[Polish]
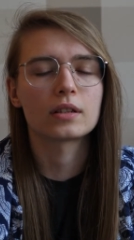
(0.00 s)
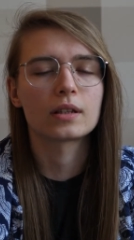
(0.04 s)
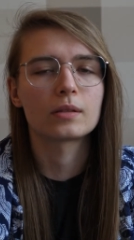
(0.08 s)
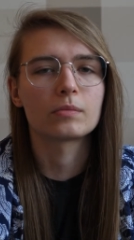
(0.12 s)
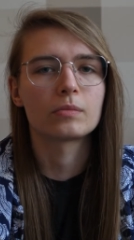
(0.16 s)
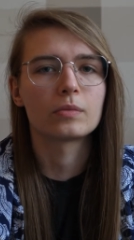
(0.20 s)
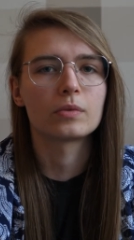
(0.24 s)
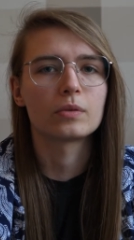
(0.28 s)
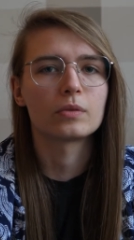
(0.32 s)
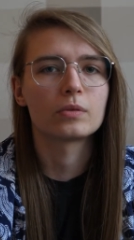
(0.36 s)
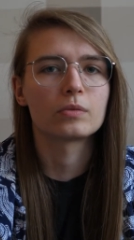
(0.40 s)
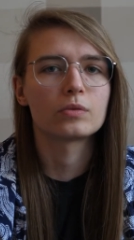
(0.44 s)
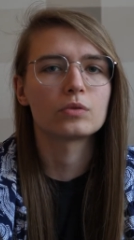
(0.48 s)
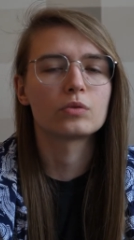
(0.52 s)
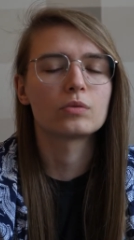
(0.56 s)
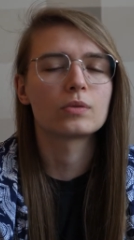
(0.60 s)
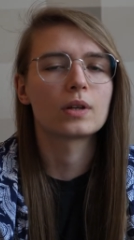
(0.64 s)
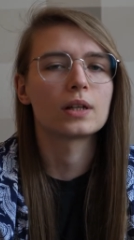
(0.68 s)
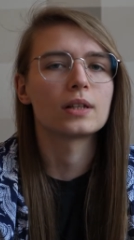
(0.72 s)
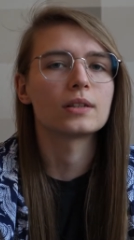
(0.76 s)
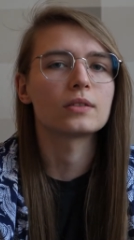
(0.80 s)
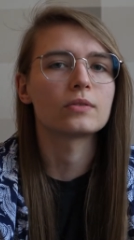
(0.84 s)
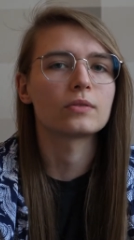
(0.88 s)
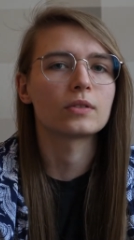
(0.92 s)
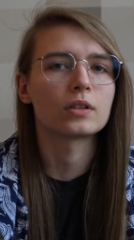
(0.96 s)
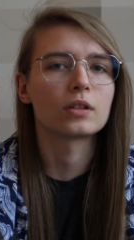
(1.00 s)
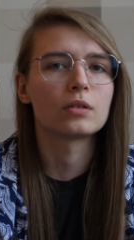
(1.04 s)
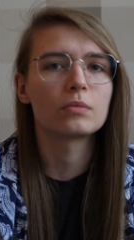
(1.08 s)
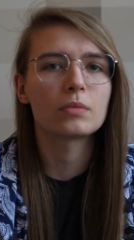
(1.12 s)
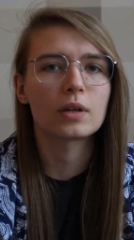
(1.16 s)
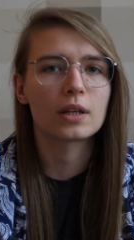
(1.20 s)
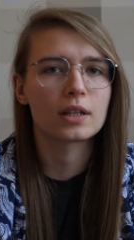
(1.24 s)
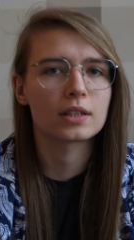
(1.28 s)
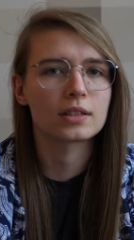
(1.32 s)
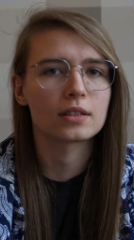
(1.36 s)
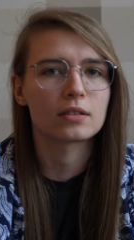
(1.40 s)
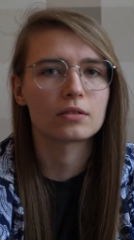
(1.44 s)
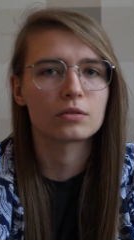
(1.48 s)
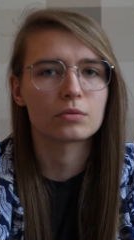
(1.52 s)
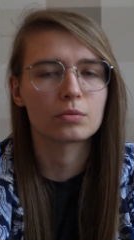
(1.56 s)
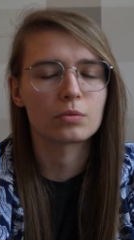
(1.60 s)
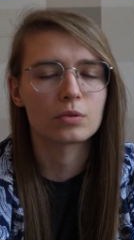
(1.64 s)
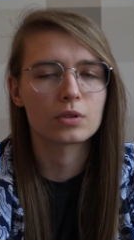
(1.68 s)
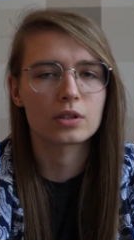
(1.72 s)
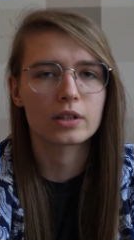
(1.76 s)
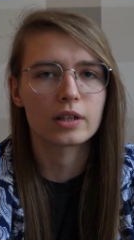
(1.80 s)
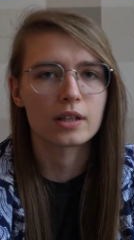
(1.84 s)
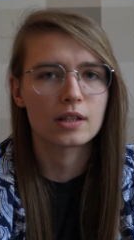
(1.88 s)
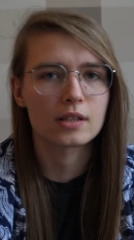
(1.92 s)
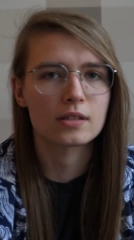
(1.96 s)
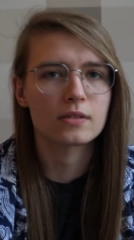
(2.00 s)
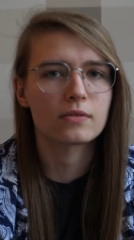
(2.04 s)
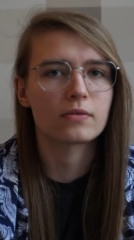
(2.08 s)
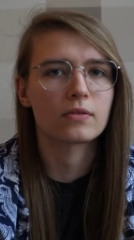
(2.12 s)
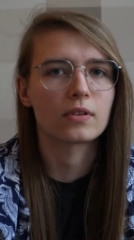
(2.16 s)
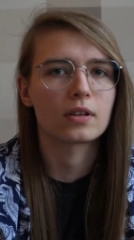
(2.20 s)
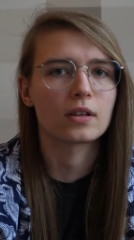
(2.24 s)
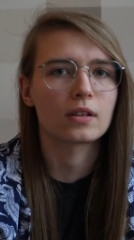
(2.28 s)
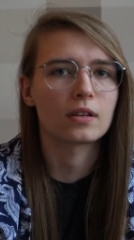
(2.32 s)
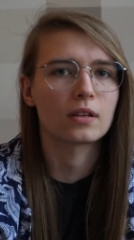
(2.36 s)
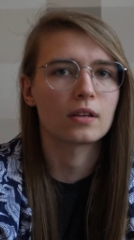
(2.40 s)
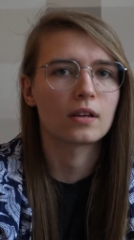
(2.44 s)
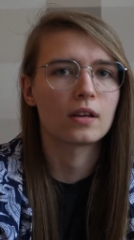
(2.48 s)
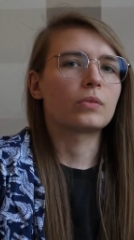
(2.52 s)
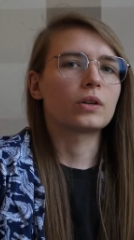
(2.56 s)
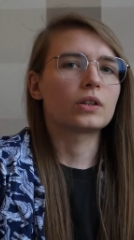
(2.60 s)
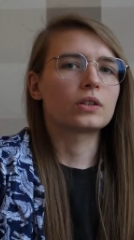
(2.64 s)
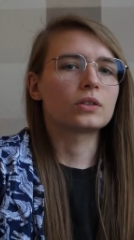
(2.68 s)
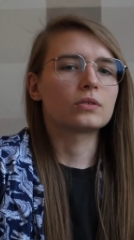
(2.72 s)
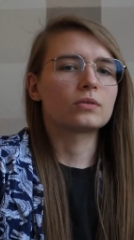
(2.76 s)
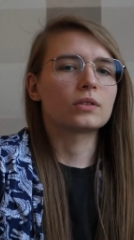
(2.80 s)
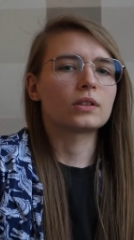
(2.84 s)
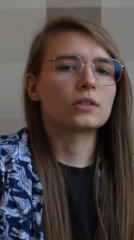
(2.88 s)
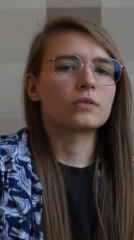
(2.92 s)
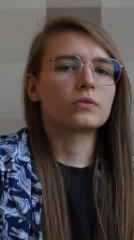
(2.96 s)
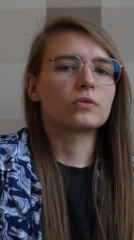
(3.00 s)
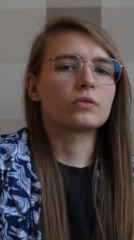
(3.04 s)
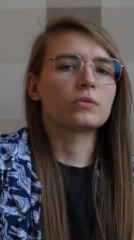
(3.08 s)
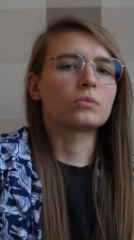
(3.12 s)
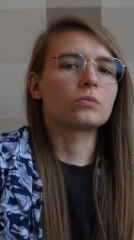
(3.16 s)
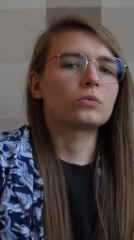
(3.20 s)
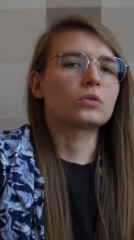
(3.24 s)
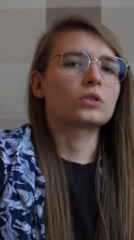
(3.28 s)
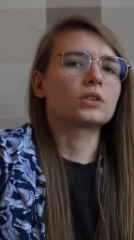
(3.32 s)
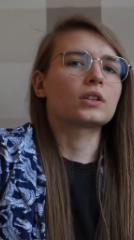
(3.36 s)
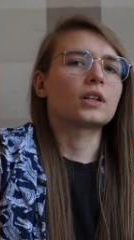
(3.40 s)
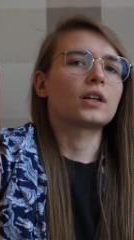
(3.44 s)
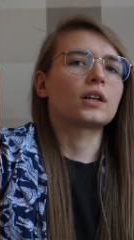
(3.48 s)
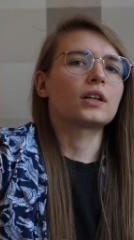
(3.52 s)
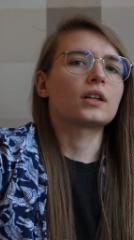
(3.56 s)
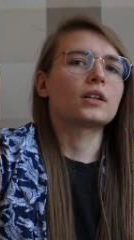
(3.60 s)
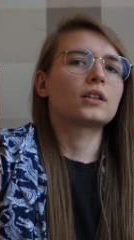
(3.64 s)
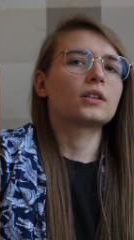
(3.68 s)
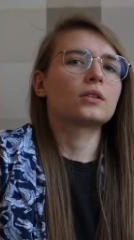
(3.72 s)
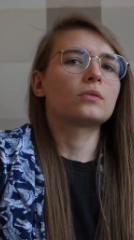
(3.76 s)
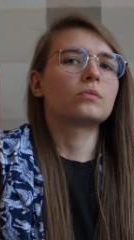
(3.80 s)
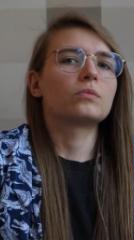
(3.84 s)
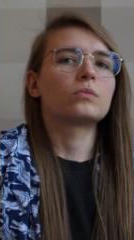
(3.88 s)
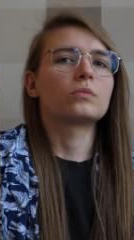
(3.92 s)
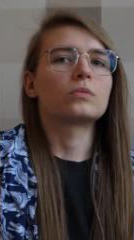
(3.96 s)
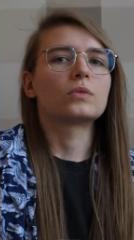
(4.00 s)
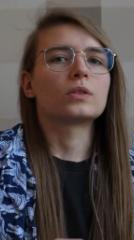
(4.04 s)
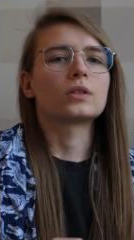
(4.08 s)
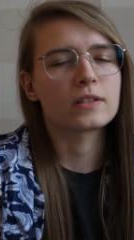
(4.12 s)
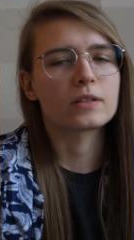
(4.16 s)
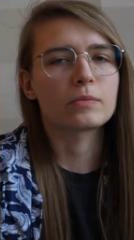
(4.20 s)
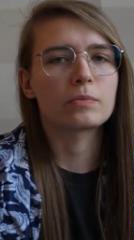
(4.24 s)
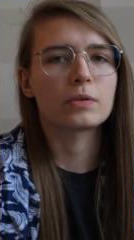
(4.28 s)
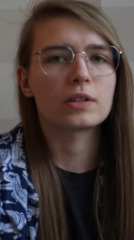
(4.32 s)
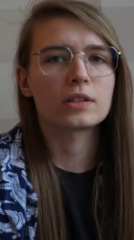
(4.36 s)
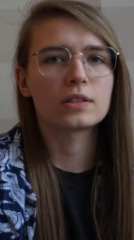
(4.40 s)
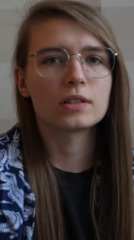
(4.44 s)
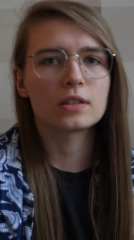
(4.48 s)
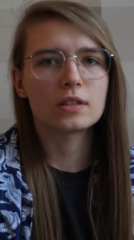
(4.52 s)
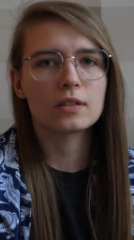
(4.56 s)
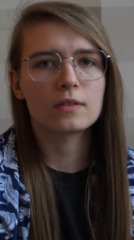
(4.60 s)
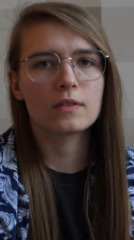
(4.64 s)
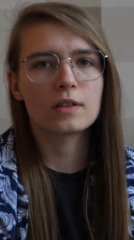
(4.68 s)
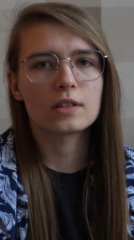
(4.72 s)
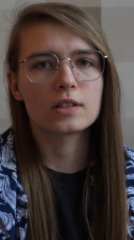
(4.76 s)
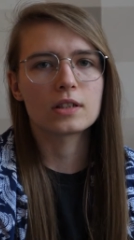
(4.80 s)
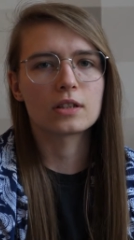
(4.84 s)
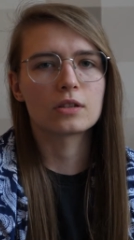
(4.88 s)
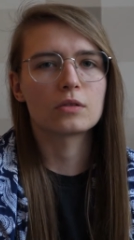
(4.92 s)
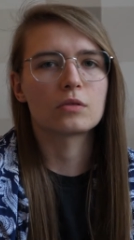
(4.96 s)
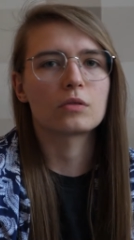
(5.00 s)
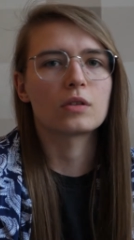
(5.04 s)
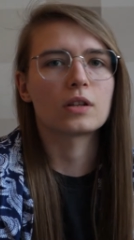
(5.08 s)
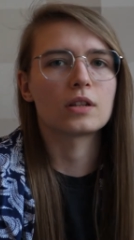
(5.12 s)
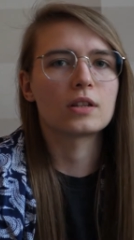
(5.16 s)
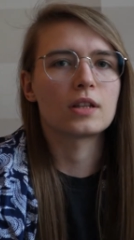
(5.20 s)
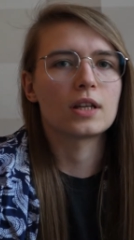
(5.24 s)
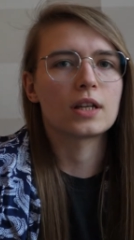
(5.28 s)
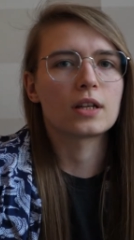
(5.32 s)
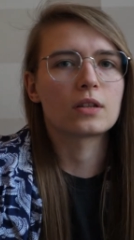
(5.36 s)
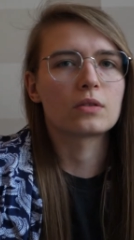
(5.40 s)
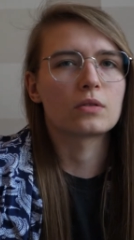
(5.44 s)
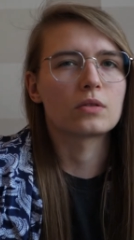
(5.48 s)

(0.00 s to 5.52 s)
jakby szuka swojego miejsca w społeczeństwie i bardzo łatwo można im zaprezentować niektóre idee,